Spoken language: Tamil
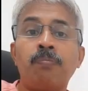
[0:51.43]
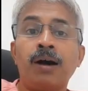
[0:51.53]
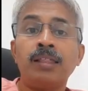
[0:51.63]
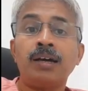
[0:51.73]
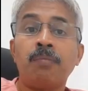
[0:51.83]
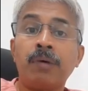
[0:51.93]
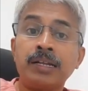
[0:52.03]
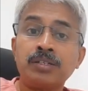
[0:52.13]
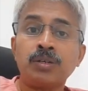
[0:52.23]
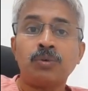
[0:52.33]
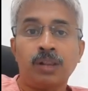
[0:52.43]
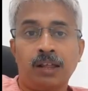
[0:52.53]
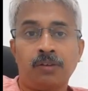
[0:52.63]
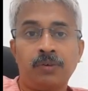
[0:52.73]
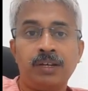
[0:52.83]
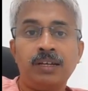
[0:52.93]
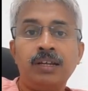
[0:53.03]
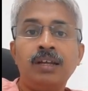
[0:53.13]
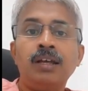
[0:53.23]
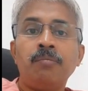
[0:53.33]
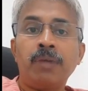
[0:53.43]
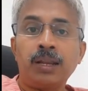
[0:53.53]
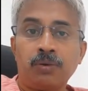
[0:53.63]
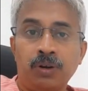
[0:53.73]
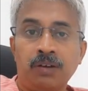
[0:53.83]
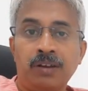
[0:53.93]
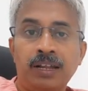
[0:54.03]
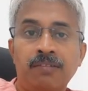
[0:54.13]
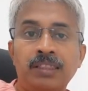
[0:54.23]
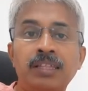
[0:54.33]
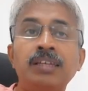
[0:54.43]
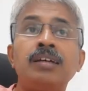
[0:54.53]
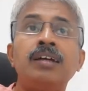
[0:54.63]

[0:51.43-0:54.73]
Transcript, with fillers: பாதுகாப்பற்ற உடலுறவு மேற்கொண்டவர்கள் வந்து